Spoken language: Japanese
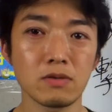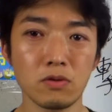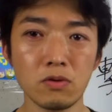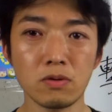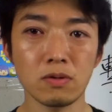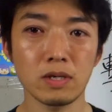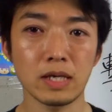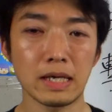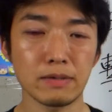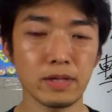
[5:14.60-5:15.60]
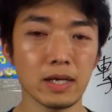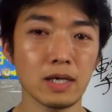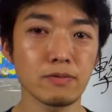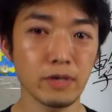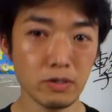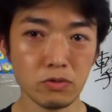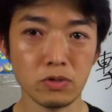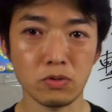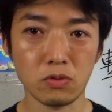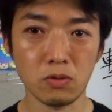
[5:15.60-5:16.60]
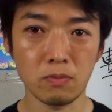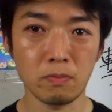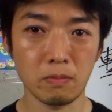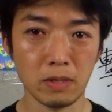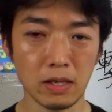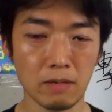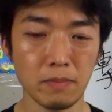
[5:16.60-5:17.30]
のの、えー、負担が増えるということ、えー